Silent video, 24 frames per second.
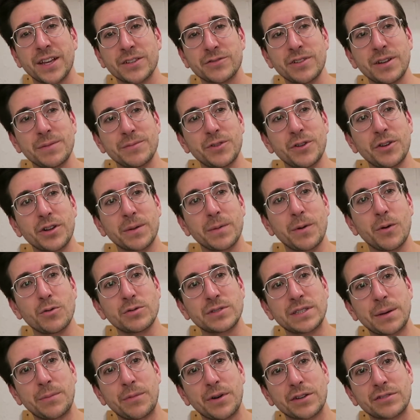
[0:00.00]
yo creo que me
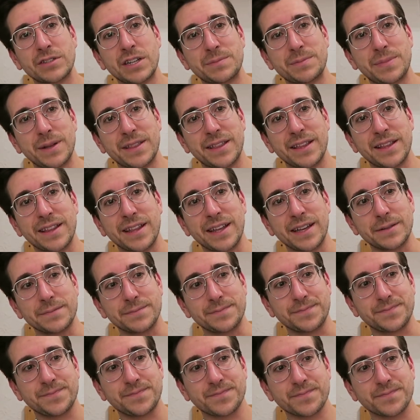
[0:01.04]
gusta porque es una especie de,